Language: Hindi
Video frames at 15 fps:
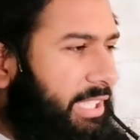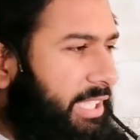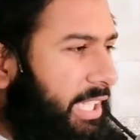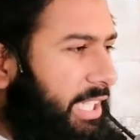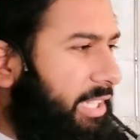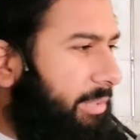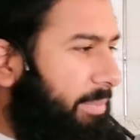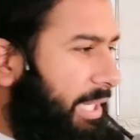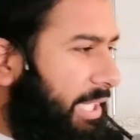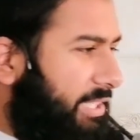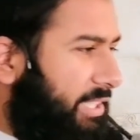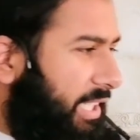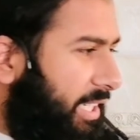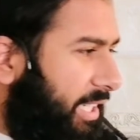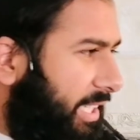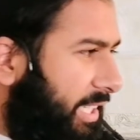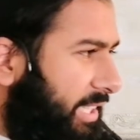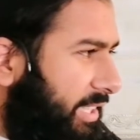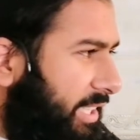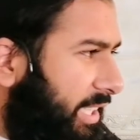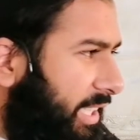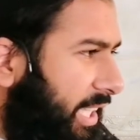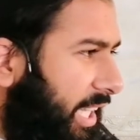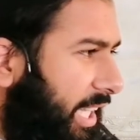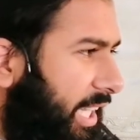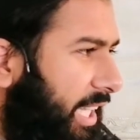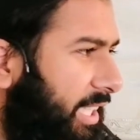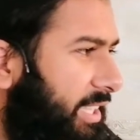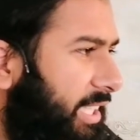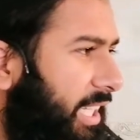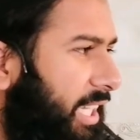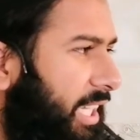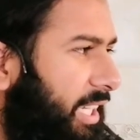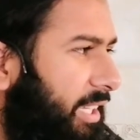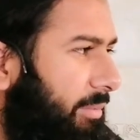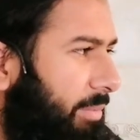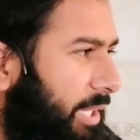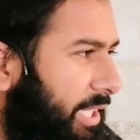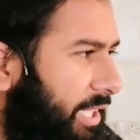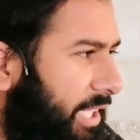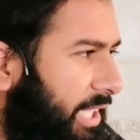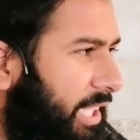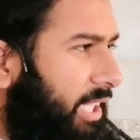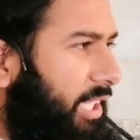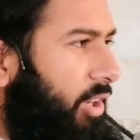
यही बात चल रही थी कि अल्लाह ताला ने बेटे